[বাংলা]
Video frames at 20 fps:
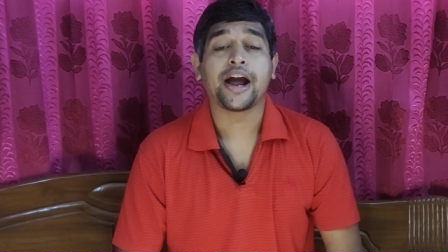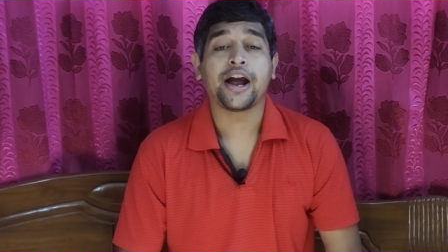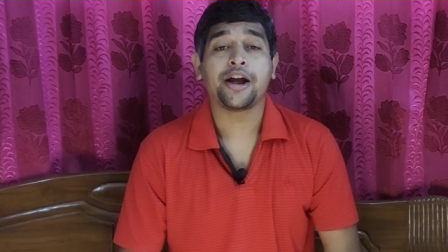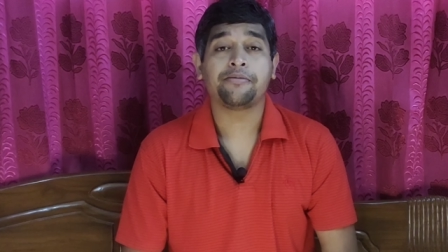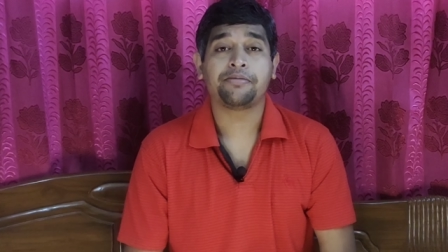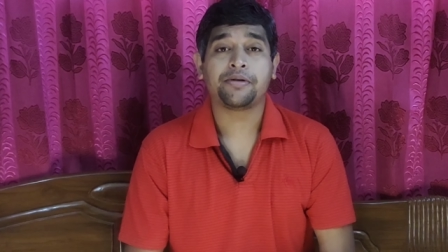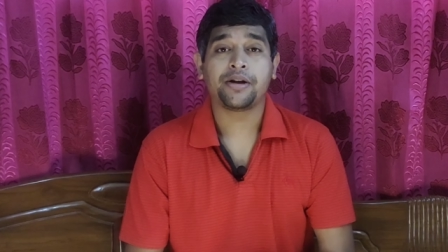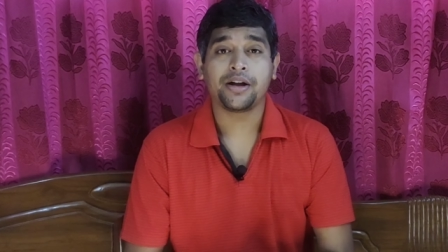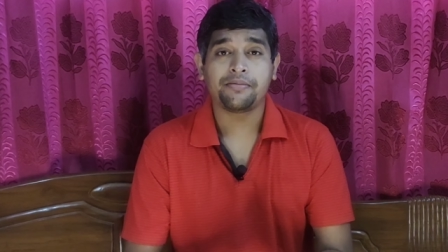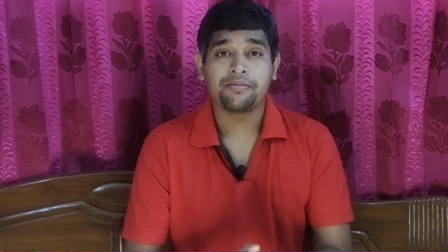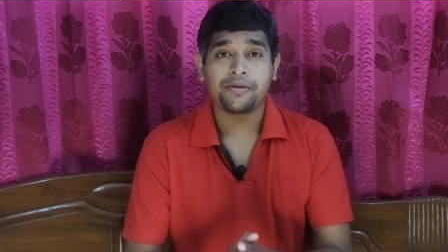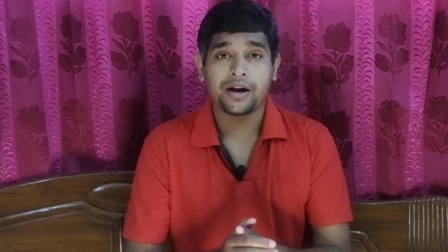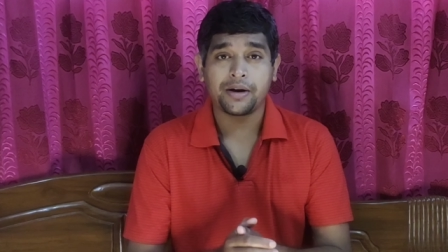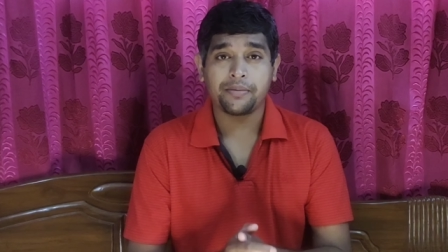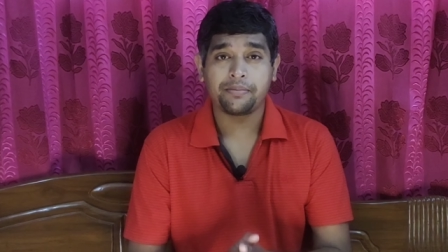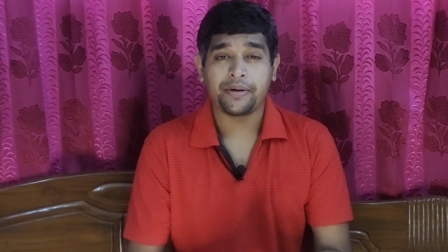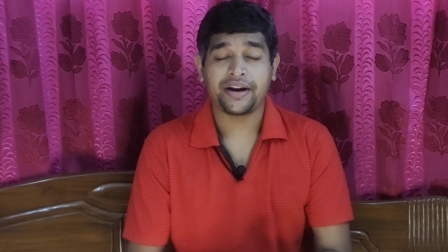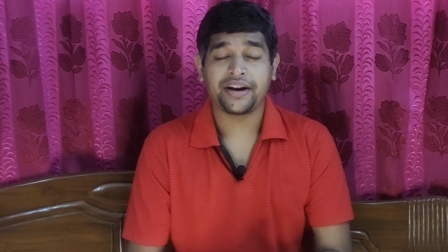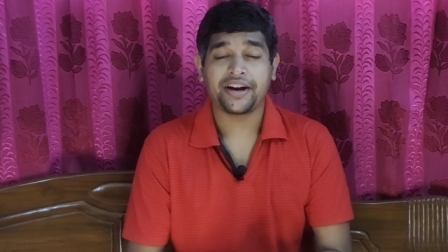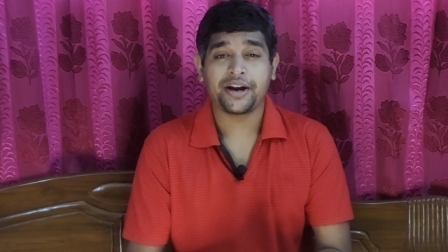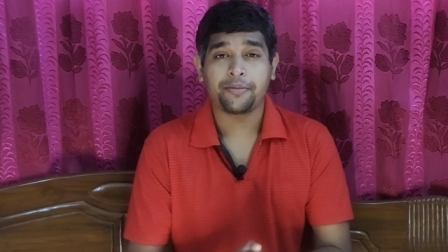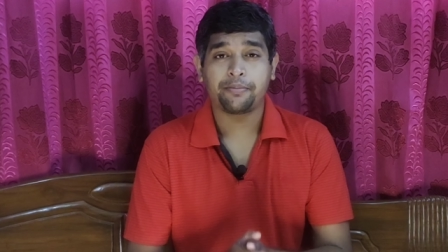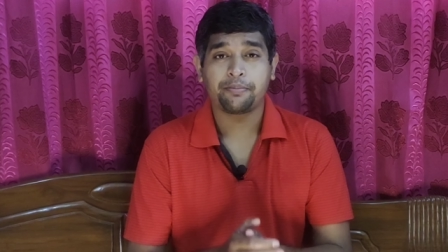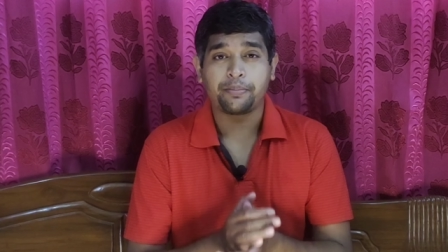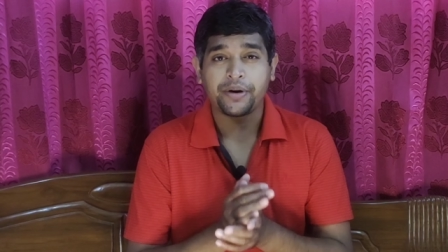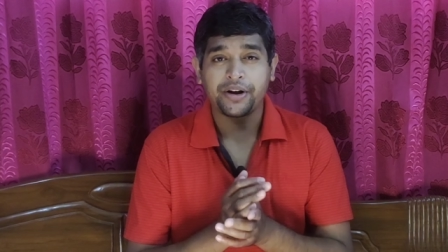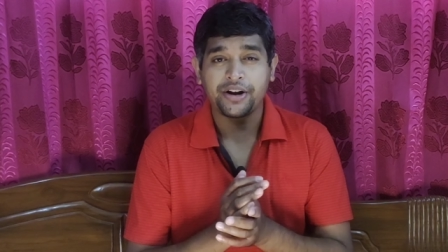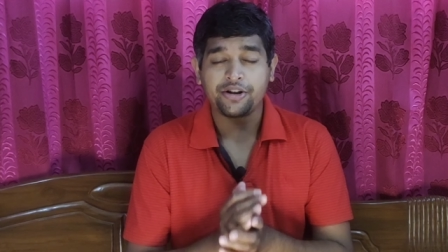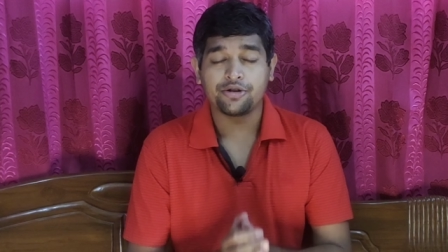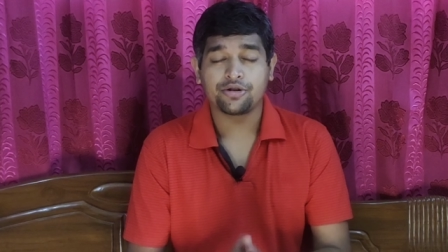এই ফিফার ব্যানের
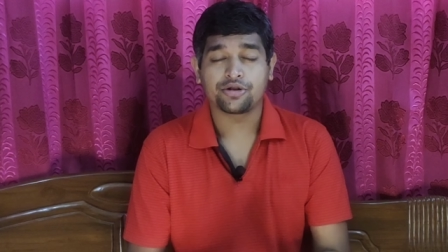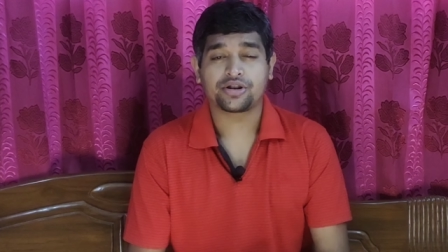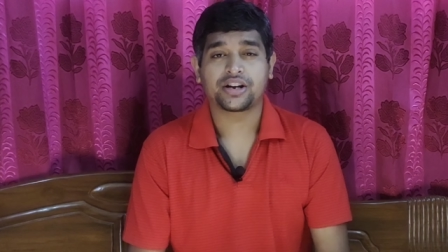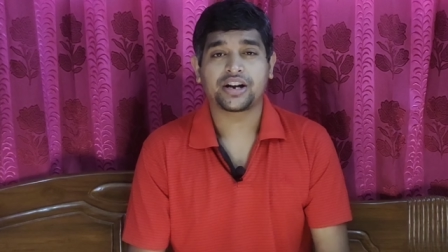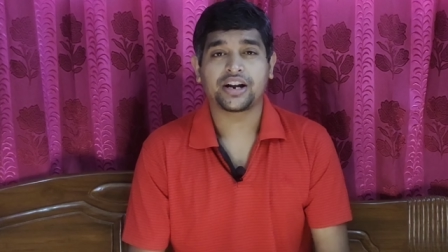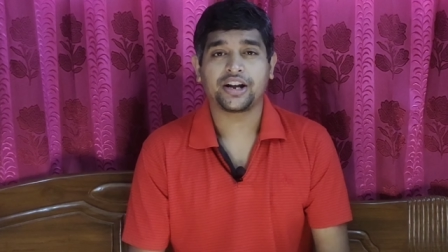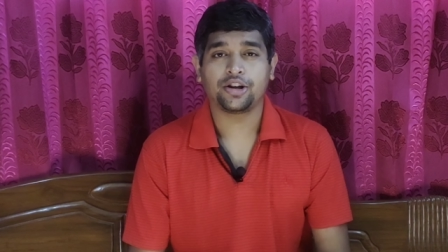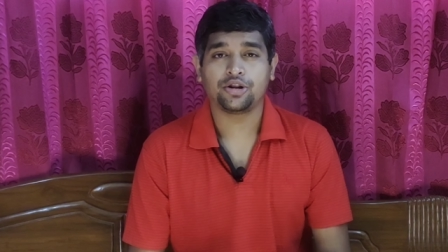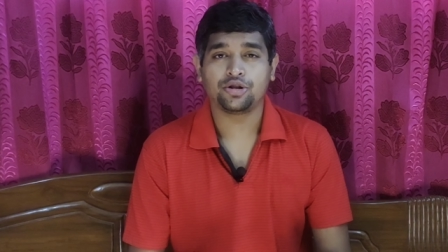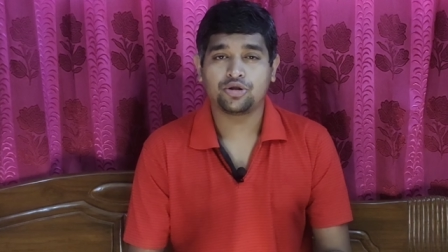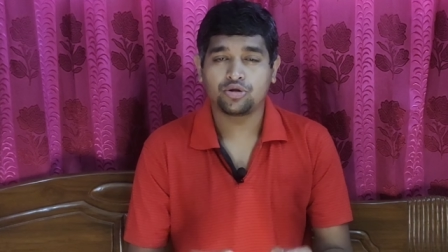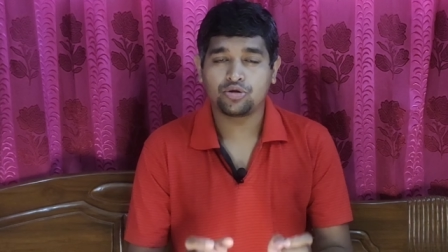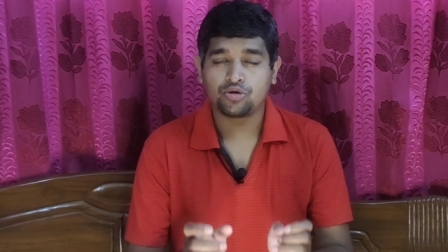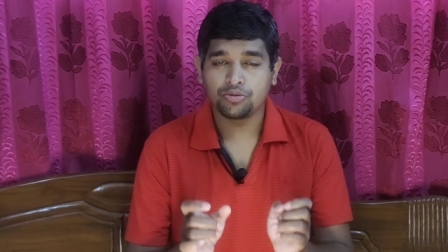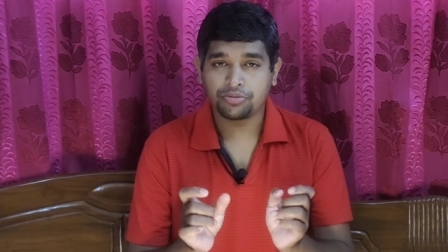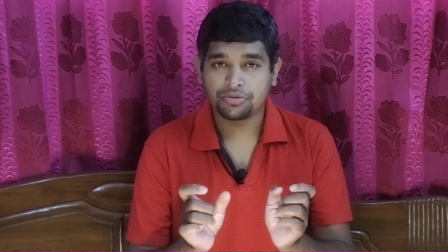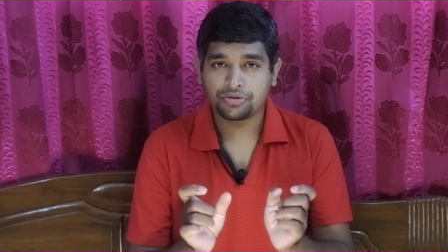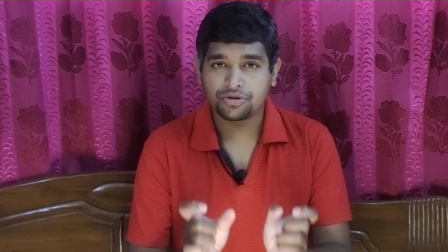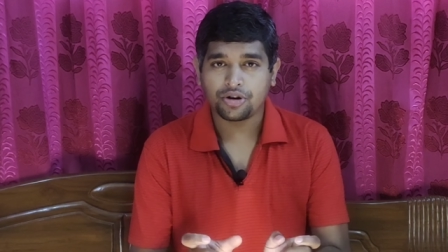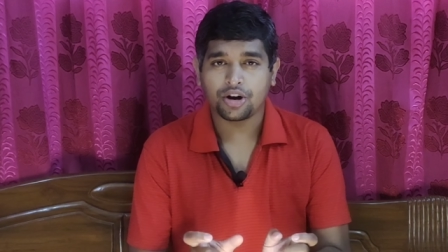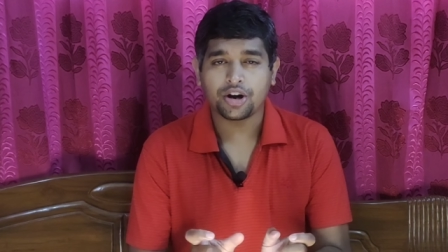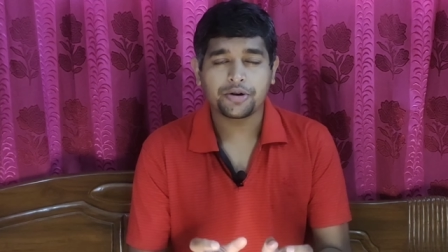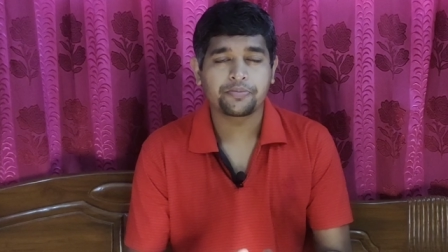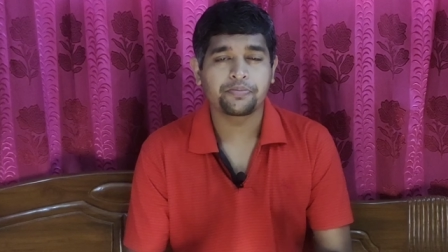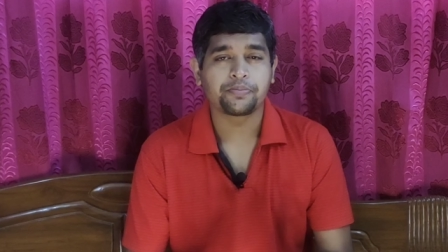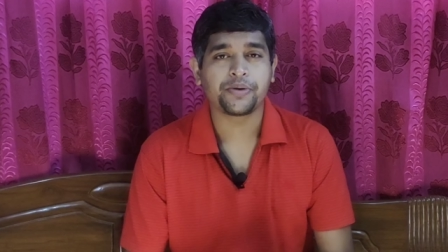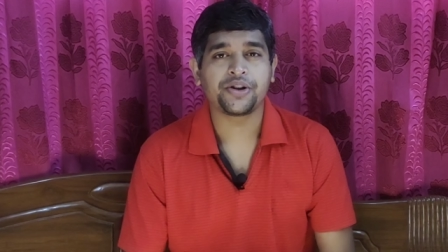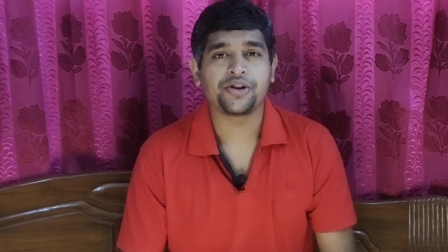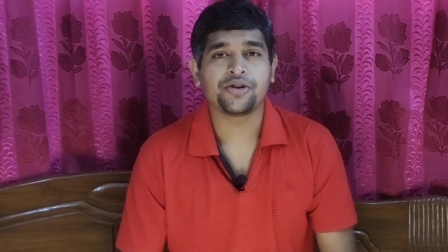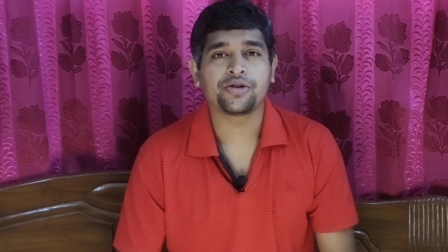পিরিয়ডটা কিন্তু খুব শর্ট
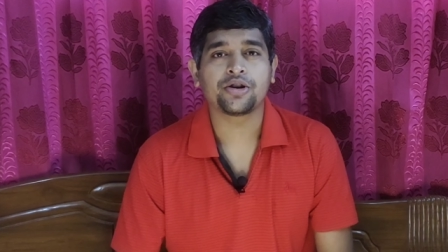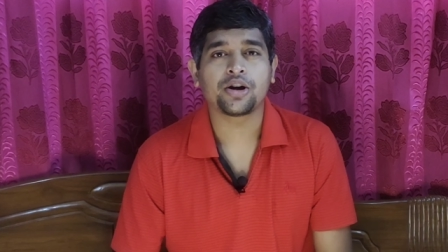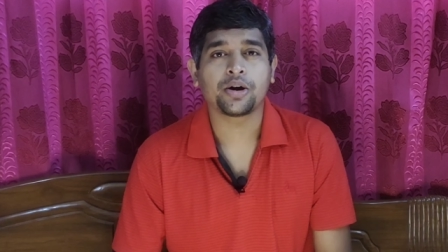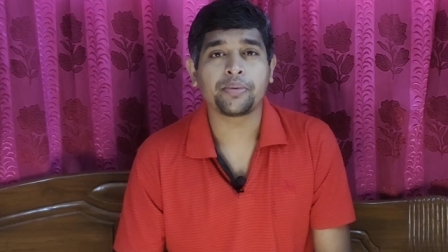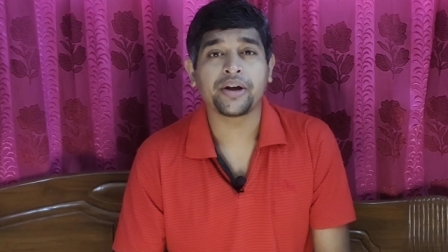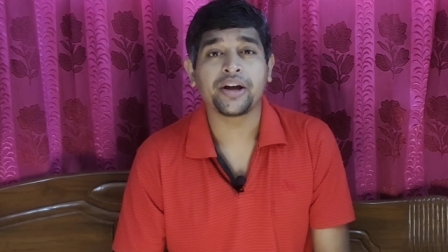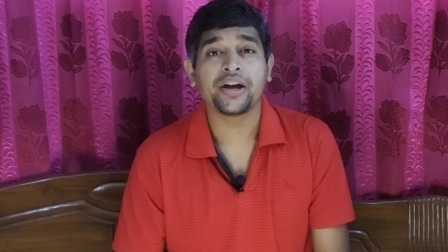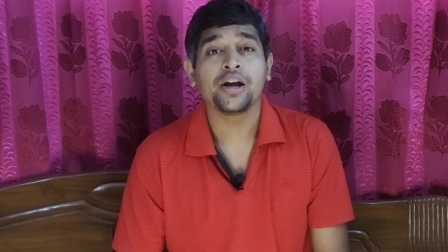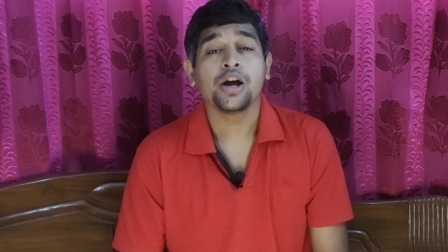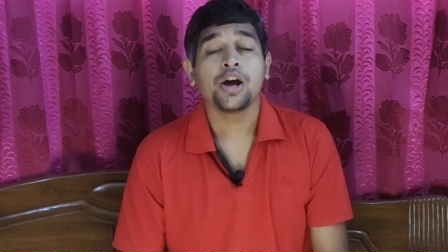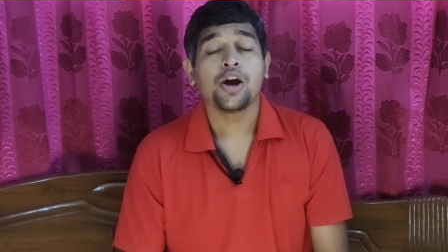পিরিয়ড হবে